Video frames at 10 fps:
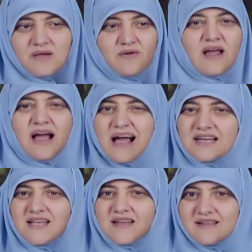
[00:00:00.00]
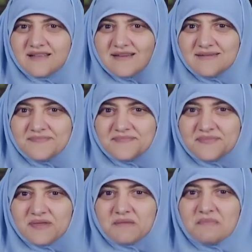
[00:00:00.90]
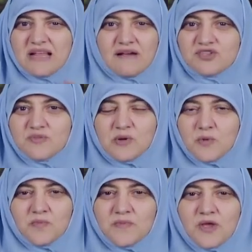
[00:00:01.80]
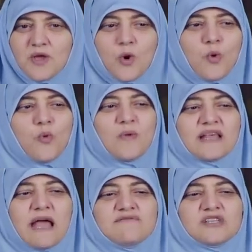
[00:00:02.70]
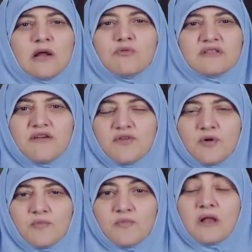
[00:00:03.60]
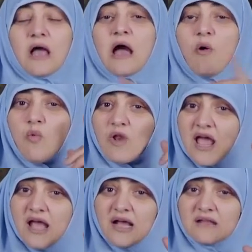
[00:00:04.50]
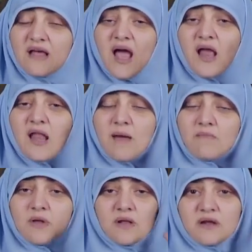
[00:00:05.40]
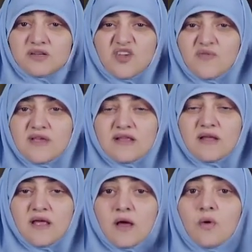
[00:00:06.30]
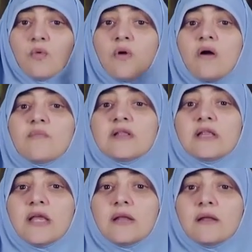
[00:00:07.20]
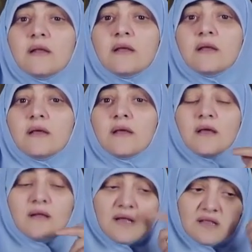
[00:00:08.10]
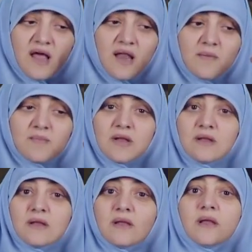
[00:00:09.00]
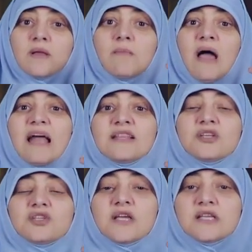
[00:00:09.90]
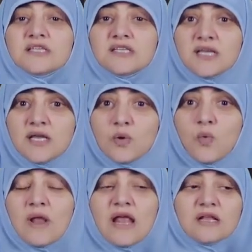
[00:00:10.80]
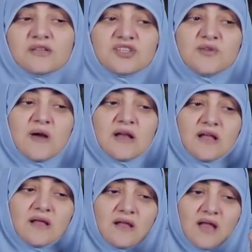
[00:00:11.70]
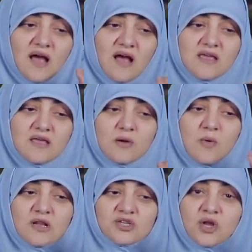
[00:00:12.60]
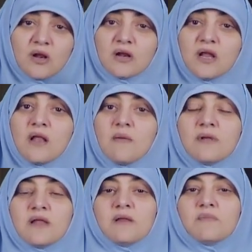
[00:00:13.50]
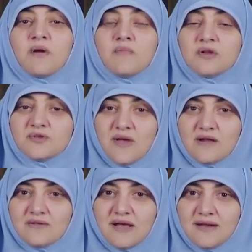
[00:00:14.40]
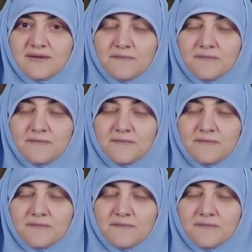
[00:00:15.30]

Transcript: يقول لك حاجتين اتنين ما تخافش منهم وما تخافش لو أنت فيهم أول حاجة تعلم إن الأرزاق بيد الله ورقم اتنين إنك تعلم إن محدش هيأذيك ولا تصيبك لا خير ولا شر إلا بربنا سبحانه وتعالى